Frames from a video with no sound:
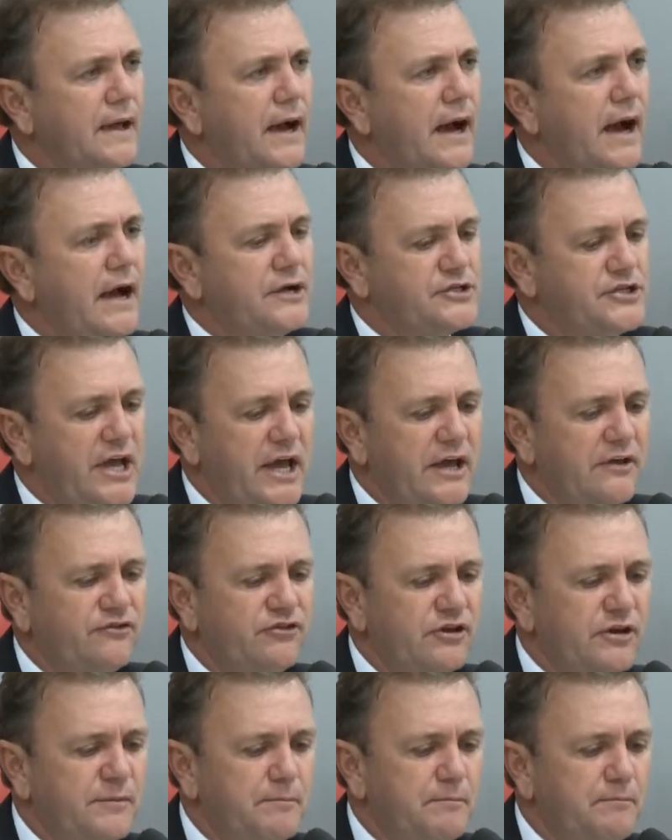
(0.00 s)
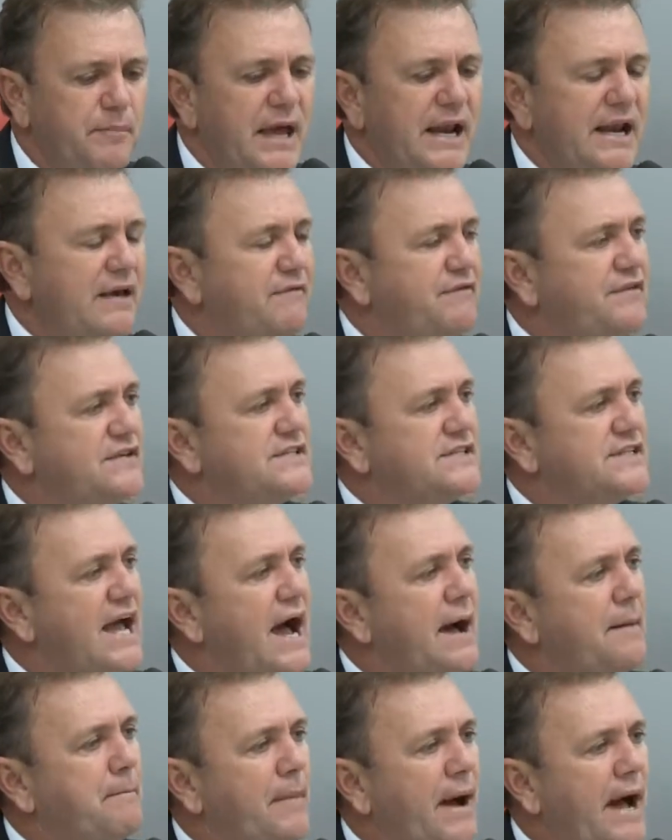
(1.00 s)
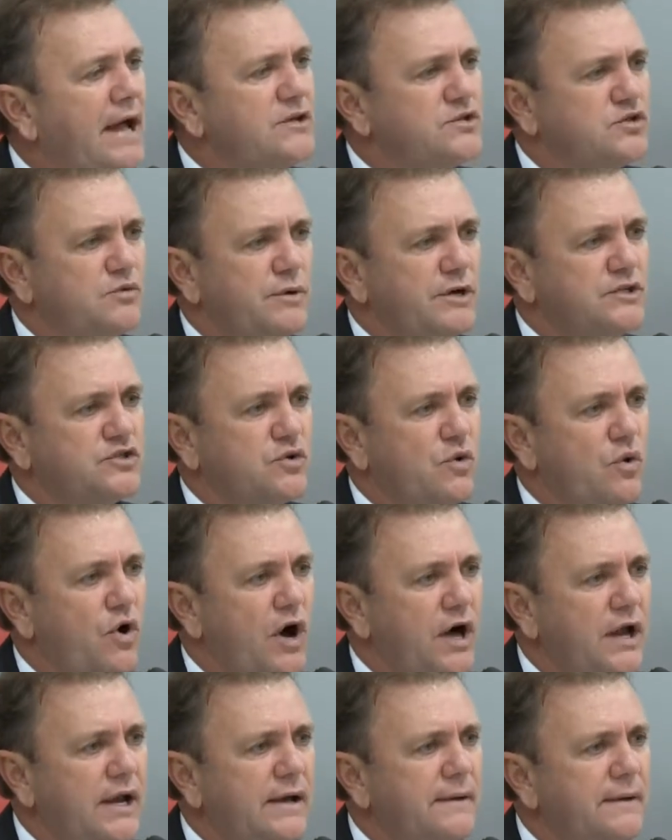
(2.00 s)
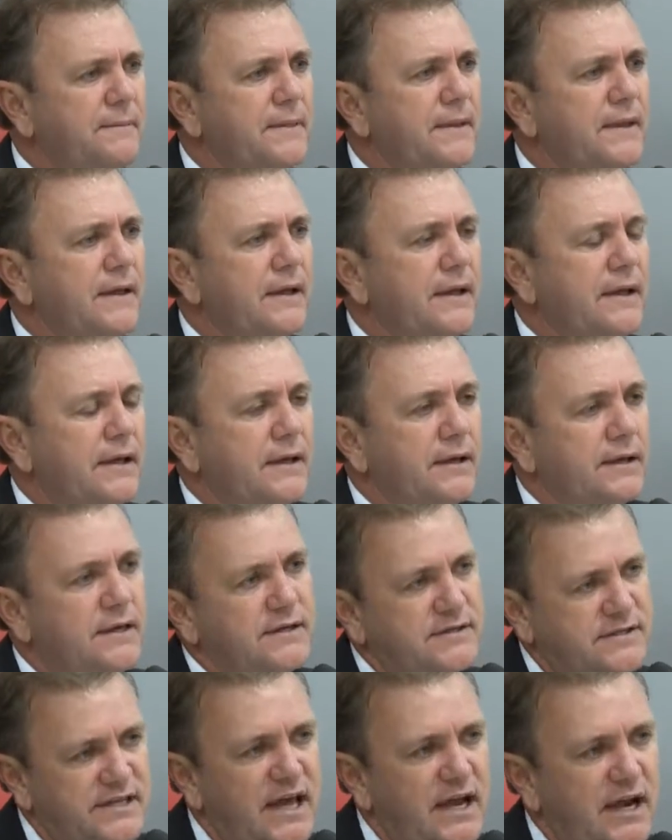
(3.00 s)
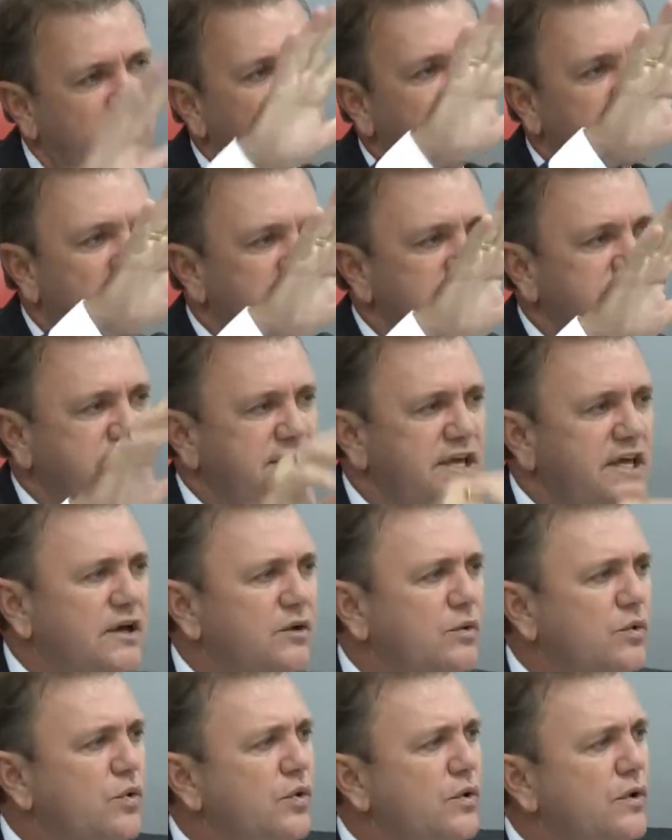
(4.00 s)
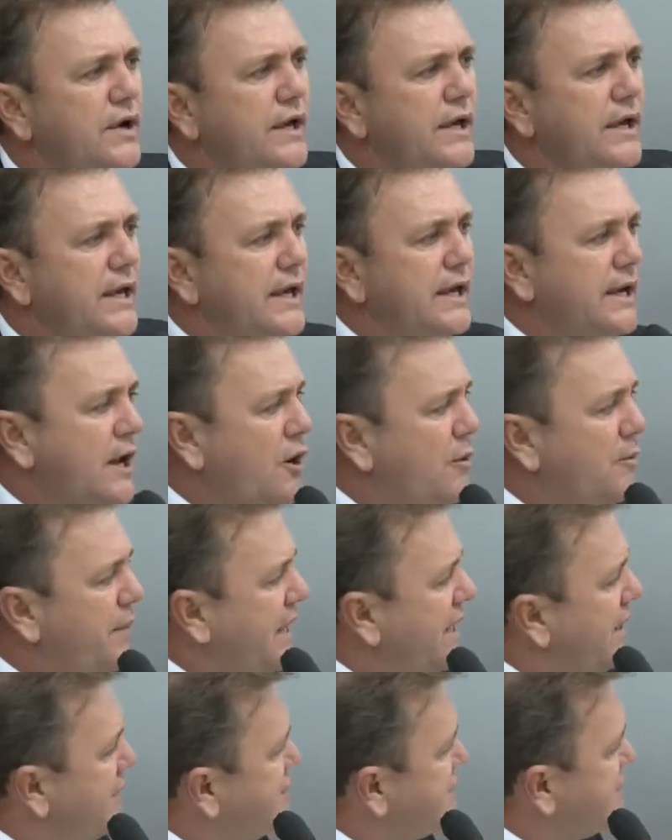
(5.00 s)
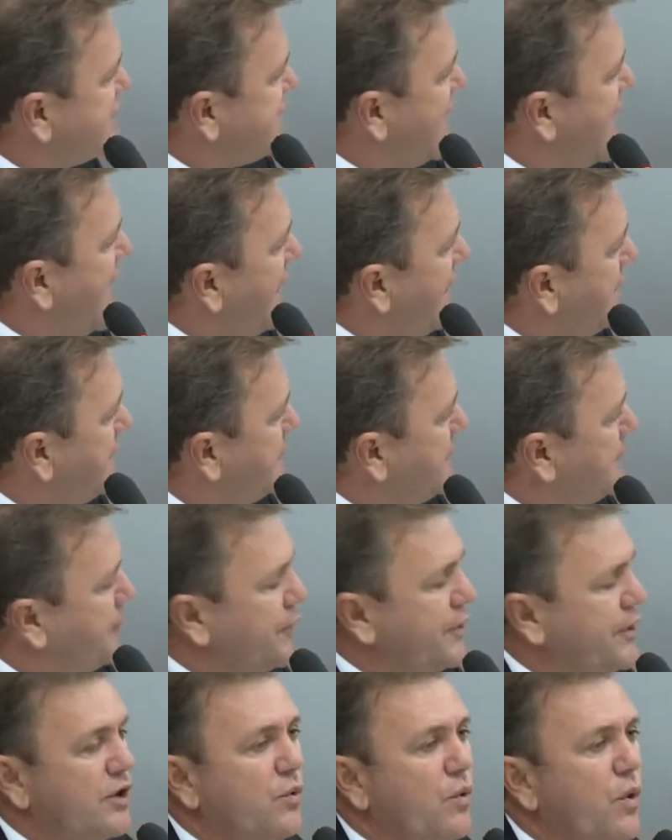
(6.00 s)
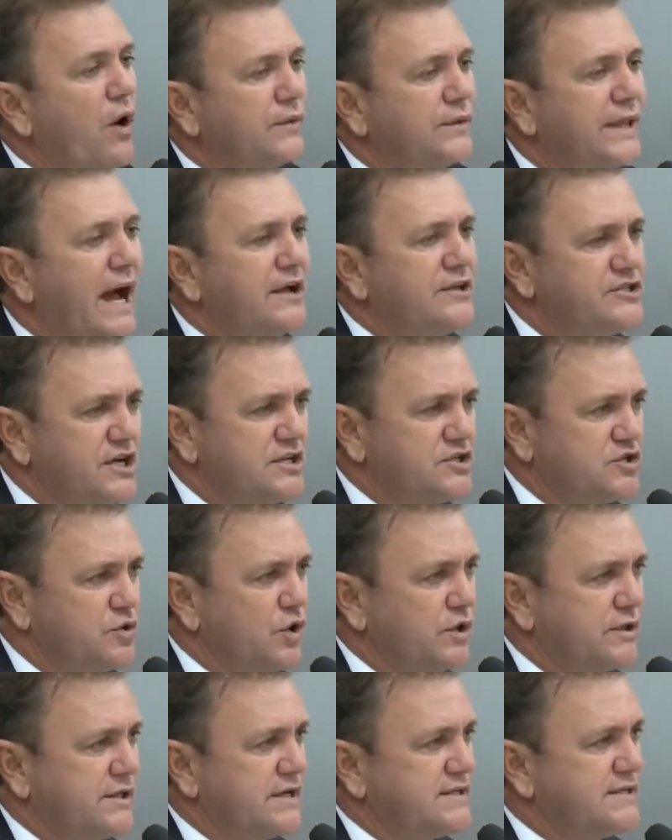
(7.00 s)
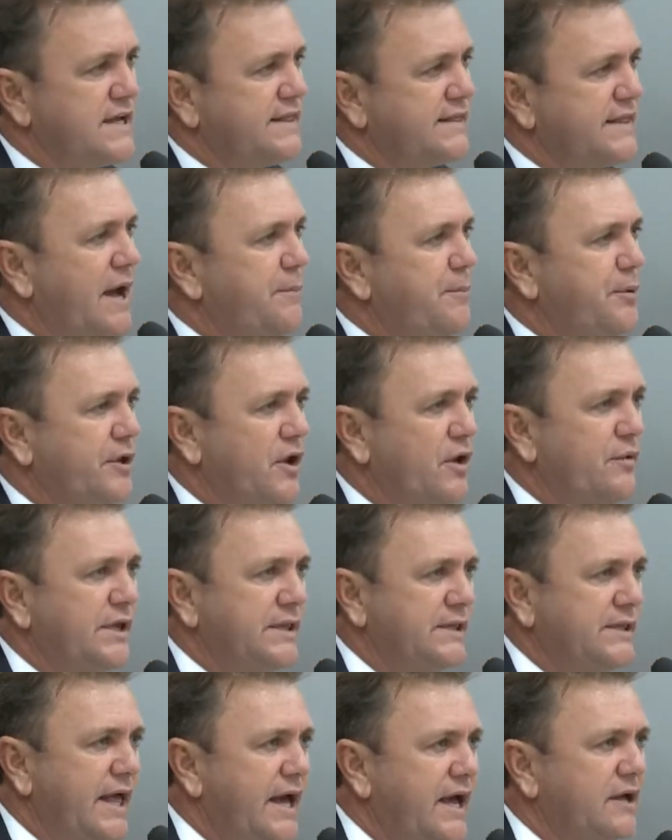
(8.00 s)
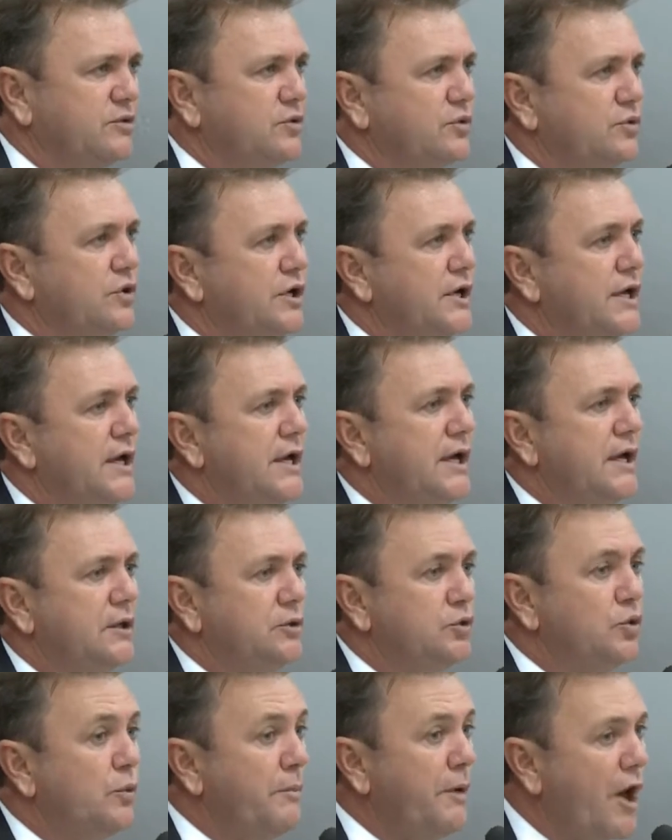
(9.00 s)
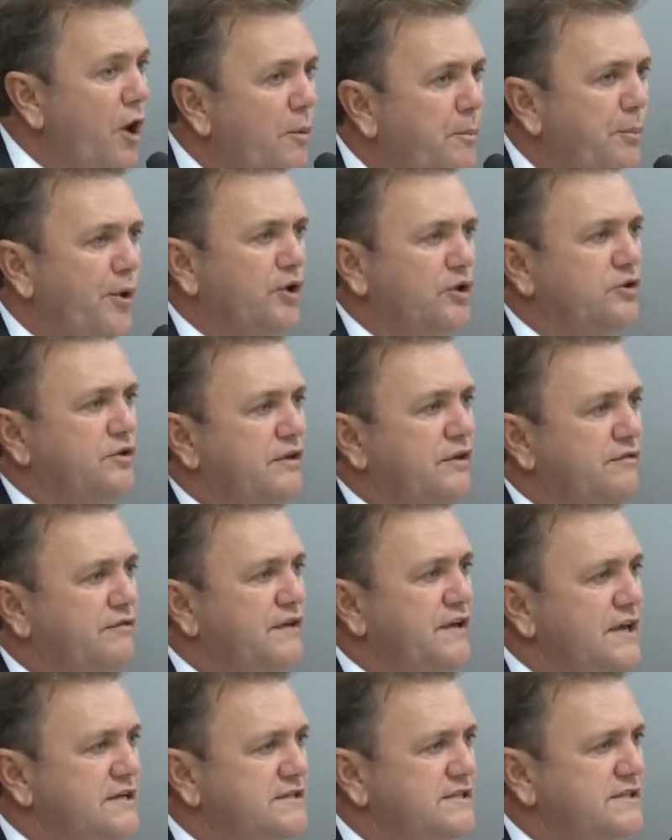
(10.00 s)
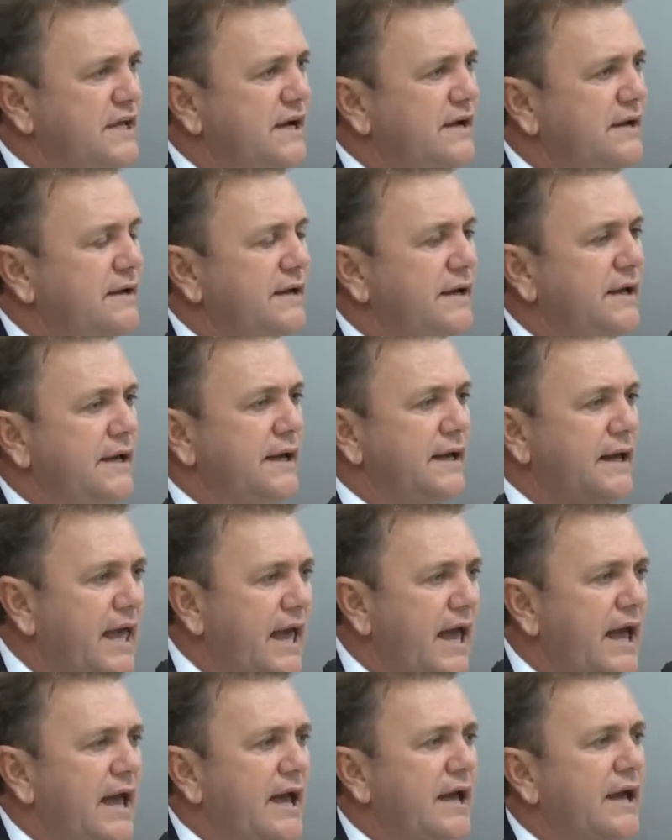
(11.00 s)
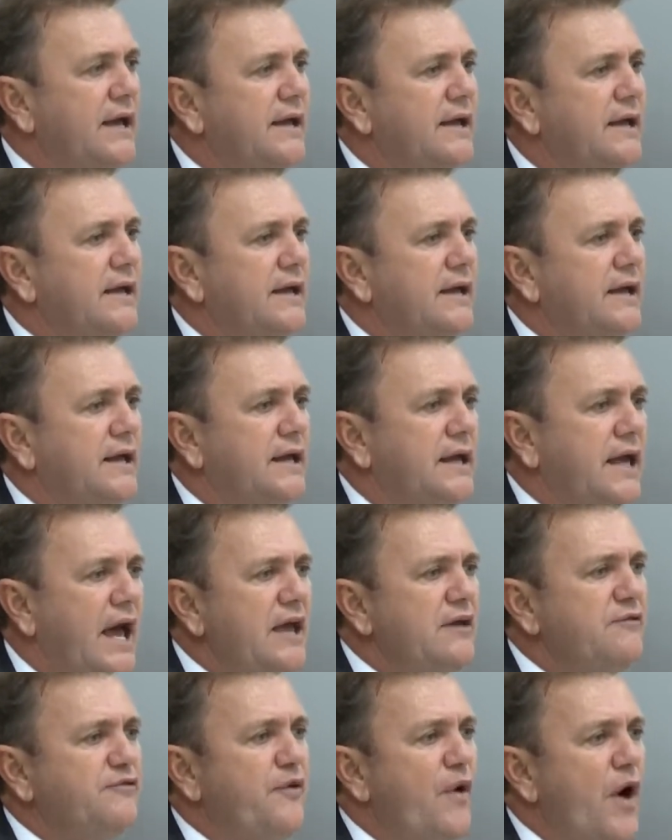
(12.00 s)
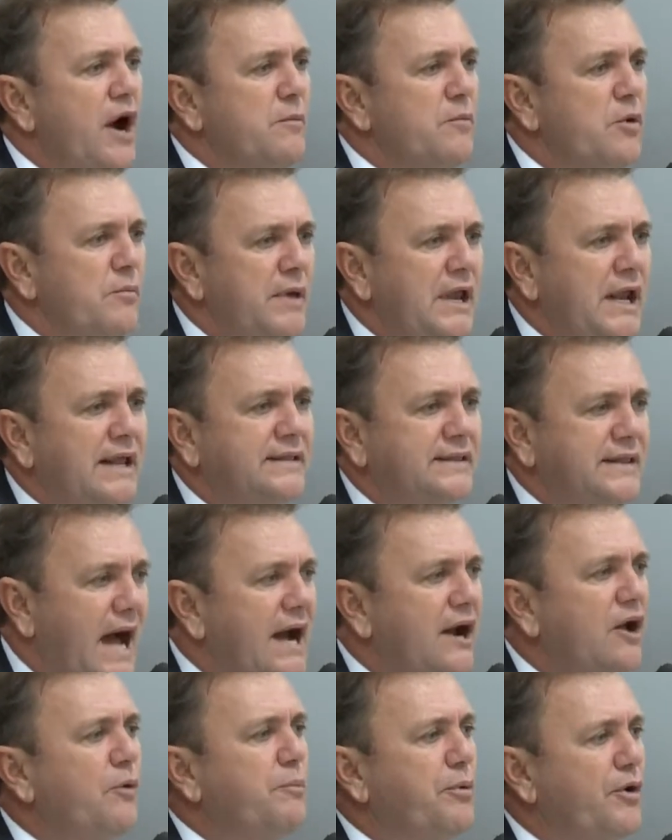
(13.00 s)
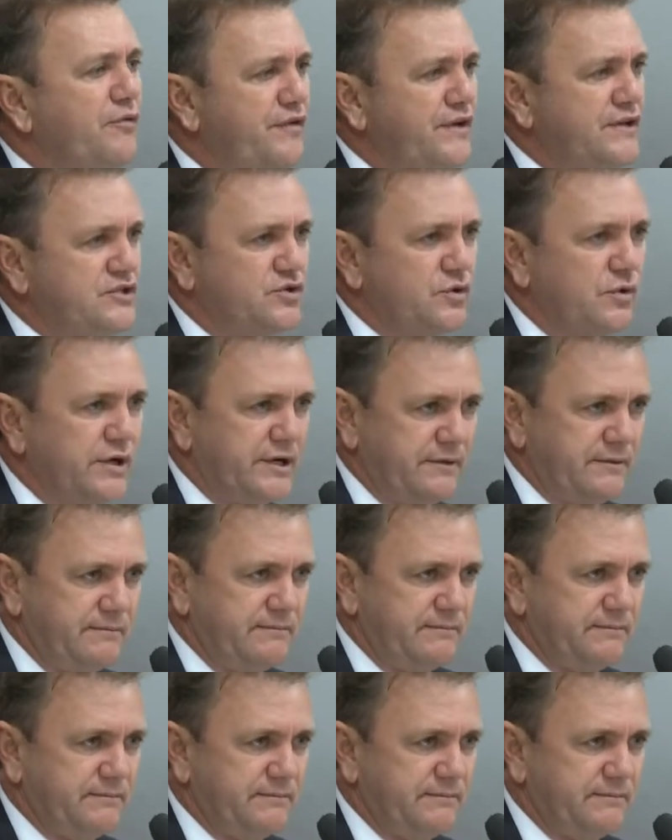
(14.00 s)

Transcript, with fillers: a gente beneficiar mais uma escola, que serão só cinco, e não beneficiar por igualdade as outras. Até porque eu entendo, no meu ponto de vista, que quem forma o militar é o professor.